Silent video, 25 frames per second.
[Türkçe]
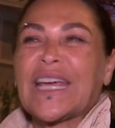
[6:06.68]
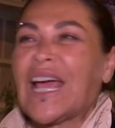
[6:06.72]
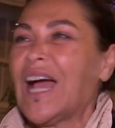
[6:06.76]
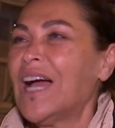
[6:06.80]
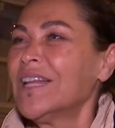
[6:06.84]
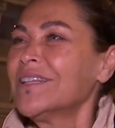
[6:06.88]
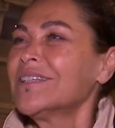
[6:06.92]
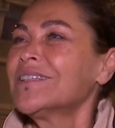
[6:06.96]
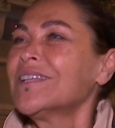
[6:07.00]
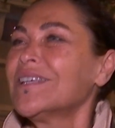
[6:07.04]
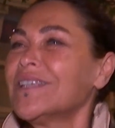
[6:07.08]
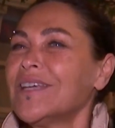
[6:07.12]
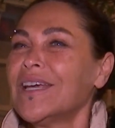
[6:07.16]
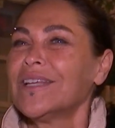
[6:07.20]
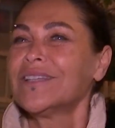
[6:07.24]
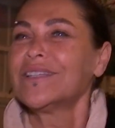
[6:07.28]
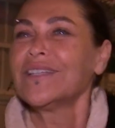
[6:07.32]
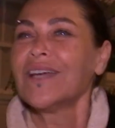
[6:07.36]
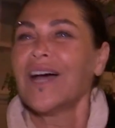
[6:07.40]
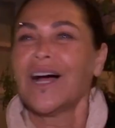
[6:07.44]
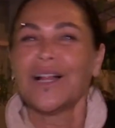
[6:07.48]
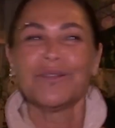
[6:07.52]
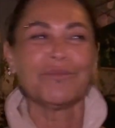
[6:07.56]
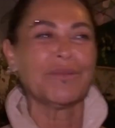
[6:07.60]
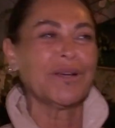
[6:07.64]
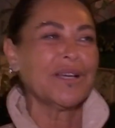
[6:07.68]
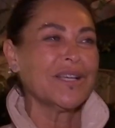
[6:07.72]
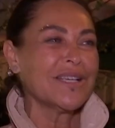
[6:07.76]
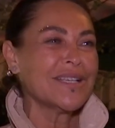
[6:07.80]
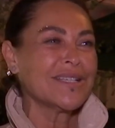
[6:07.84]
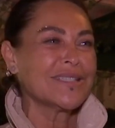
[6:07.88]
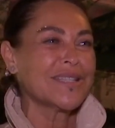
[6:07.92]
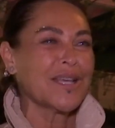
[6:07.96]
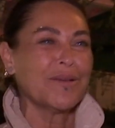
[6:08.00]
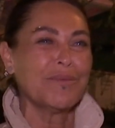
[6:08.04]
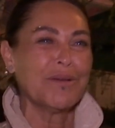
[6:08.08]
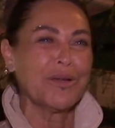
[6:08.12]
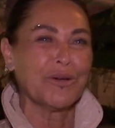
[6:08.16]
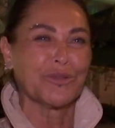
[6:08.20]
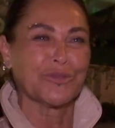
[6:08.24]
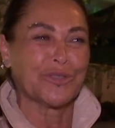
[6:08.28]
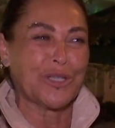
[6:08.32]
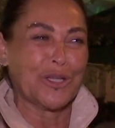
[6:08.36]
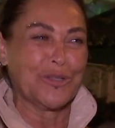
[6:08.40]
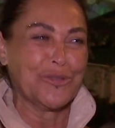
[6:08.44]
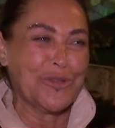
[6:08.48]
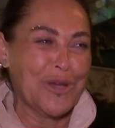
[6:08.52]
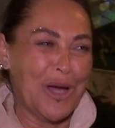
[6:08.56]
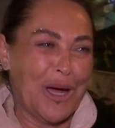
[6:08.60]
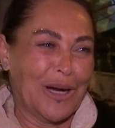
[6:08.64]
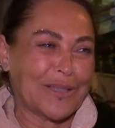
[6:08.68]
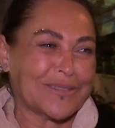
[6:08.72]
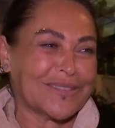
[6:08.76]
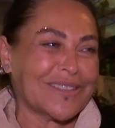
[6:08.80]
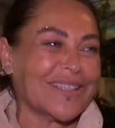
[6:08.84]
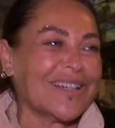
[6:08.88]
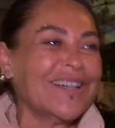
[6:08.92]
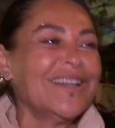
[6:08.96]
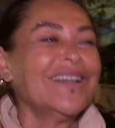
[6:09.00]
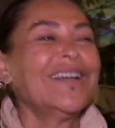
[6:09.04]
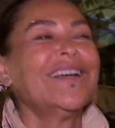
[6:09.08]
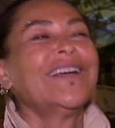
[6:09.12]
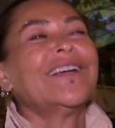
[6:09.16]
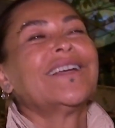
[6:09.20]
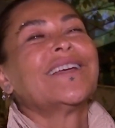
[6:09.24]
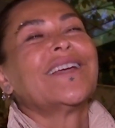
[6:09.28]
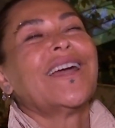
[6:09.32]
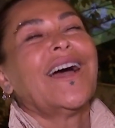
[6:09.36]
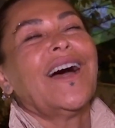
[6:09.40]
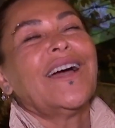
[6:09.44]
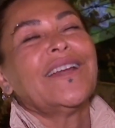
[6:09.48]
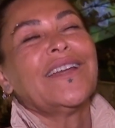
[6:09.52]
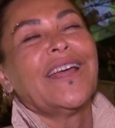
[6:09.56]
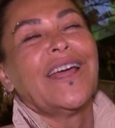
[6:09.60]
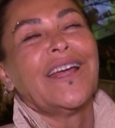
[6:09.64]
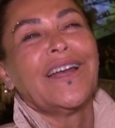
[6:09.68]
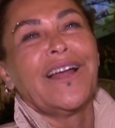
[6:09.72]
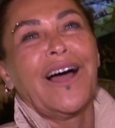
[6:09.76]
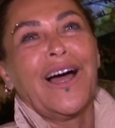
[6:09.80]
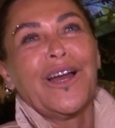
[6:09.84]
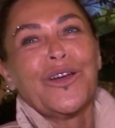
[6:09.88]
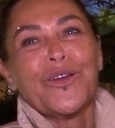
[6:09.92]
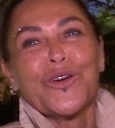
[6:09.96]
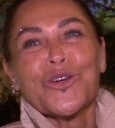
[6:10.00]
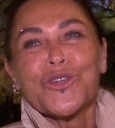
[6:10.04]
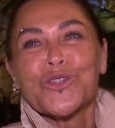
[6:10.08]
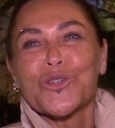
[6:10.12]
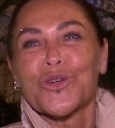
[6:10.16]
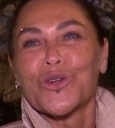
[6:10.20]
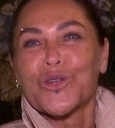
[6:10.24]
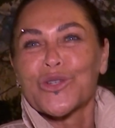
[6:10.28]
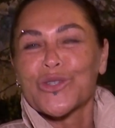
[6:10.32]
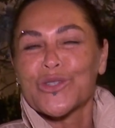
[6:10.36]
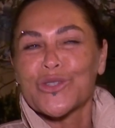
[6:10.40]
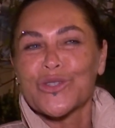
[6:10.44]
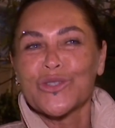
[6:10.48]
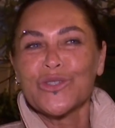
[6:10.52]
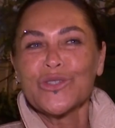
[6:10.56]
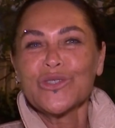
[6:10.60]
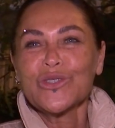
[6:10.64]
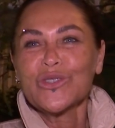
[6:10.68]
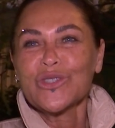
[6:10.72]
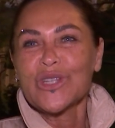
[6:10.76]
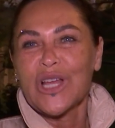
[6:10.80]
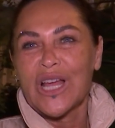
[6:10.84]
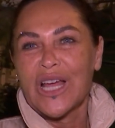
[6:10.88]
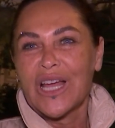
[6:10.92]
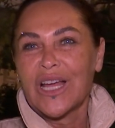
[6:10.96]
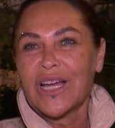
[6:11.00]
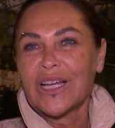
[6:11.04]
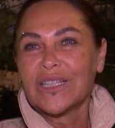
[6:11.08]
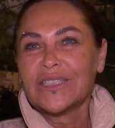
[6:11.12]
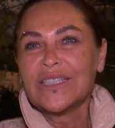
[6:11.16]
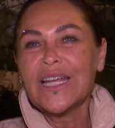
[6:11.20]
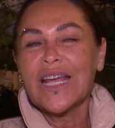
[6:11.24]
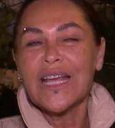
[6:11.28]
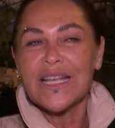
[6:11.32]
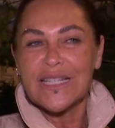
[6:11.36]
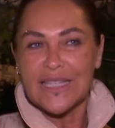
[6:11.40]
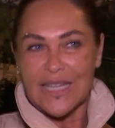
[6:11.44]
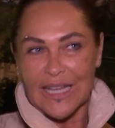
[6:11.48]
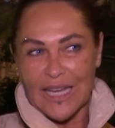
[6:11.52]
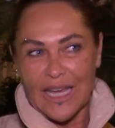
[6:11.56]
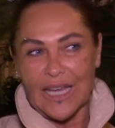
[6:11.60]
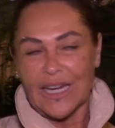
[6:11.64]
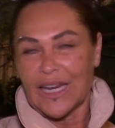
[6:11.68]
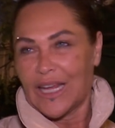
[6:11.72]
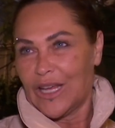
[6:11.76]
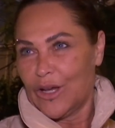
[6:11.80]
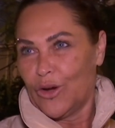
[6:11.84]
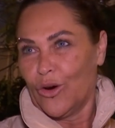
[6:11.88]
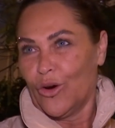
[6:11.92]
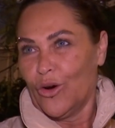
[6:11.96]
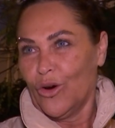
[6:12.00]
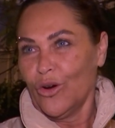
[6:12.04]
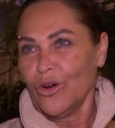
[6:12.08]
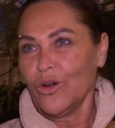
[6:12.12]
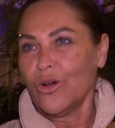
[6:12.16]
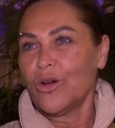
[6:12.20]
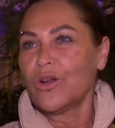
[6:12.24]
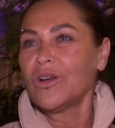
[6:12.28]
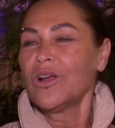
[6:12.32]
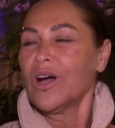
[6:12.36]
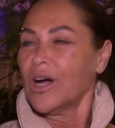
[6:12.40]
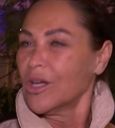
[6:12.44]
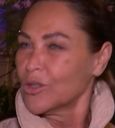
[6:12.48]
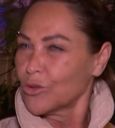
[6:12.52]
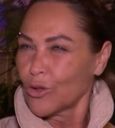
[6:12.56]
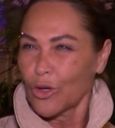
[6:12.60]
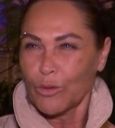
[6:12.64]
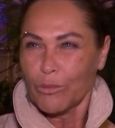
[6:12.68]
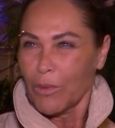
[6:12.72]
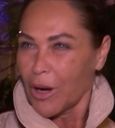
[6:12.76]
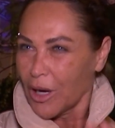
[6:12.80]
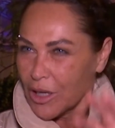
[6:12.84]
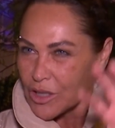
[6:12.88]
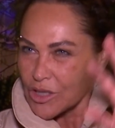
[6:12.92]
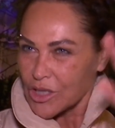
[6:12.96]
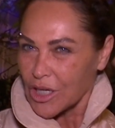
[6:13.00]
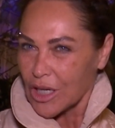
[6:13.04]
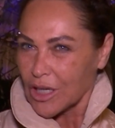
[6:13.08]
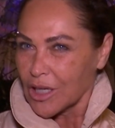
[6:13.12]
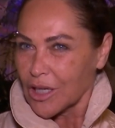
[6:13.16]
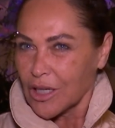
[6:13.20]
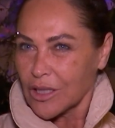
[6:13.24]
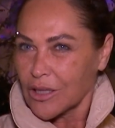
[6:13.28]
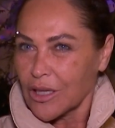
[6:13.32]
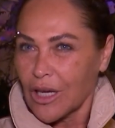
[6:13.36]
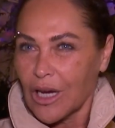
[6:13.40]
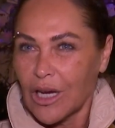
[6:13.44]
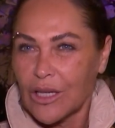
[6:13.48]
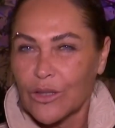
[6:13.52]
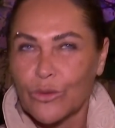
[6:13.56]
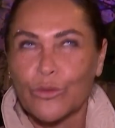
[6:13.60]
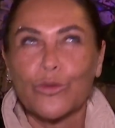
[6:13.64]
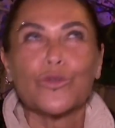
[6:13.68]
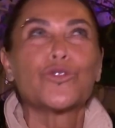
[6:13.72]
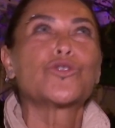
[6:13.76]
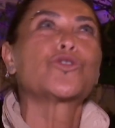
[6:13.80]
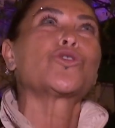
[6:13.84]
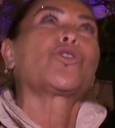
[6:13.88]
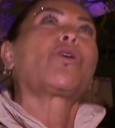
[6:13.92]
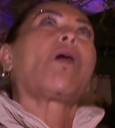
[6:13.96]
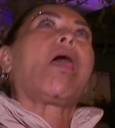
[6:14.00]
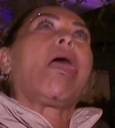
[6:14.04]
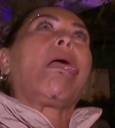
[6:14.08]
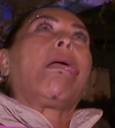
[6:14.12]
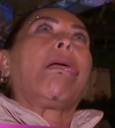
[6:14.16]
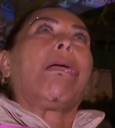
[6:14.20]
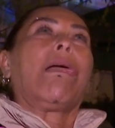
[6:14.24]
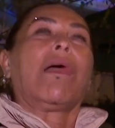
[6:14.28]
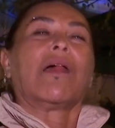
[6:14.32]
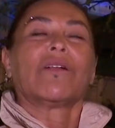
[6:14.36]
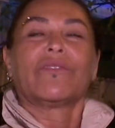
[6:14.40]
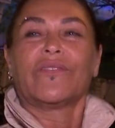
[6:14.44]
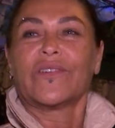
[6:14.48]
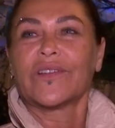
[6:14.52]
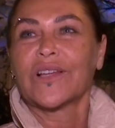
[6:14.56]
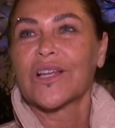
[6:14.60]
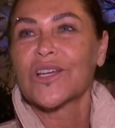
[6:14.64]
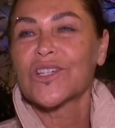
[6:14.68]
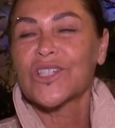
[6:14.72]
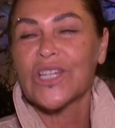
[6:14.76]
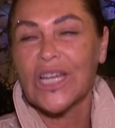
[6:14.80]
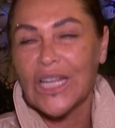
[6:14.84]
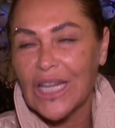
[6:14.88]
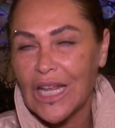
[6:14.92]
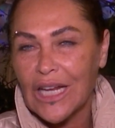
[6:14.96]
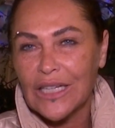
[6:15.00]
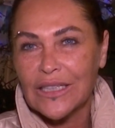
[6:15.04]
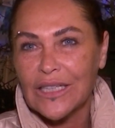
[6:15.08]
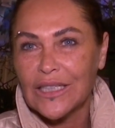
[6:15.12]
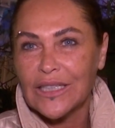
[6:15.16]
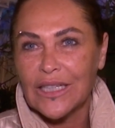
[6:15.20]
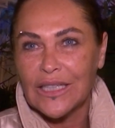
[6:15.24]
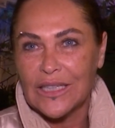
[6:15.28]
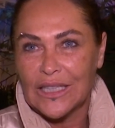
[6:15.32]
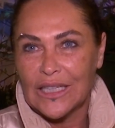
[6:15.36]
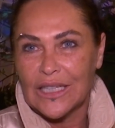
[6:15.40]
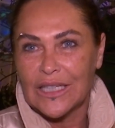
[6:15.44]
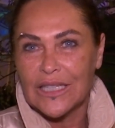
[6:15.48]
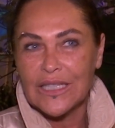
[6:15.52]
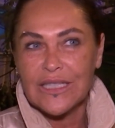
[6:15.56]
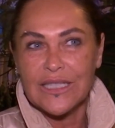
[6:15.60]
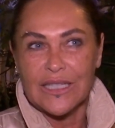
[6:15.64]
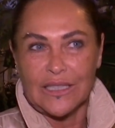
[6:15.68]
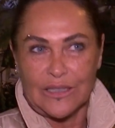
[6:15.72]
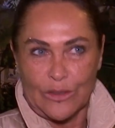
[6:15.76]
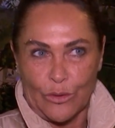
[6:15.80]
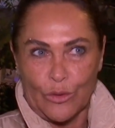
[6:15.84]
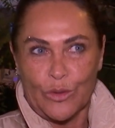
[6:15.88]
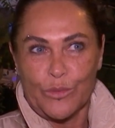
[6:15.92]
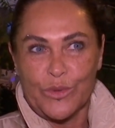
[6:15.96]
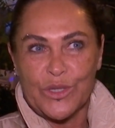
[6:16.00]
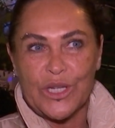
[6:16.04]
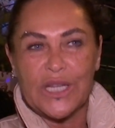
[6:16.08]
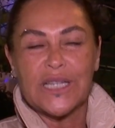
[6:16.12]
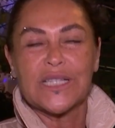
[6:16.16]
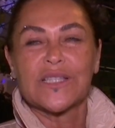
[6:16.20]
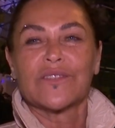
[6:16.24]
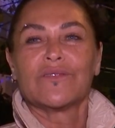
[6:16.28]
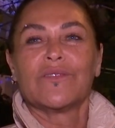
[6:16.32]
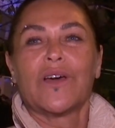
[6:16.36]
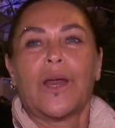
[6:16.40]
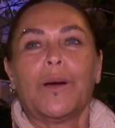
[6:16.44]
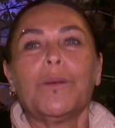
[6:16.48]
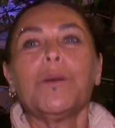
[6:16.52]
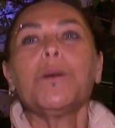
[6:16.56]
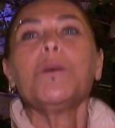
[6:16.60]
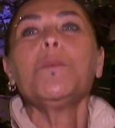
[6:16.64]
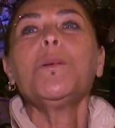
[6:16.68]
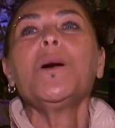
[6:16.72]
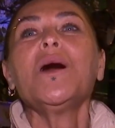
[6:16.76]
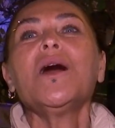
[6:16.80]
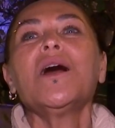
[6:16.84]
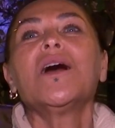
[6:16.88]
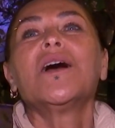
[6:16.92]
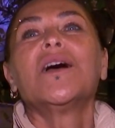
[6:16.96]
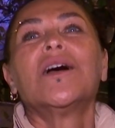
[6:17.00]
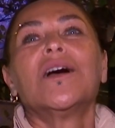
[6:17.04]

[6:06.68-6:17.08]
kendi de hediye alma istemeye utanıyor artık. Yani helal hoş olsun. Neyse gereği o. Öyle anormal şeyleri de hani uçuk falan şeylerde de değiliz. Zaten öyle bir şey izin vermem ama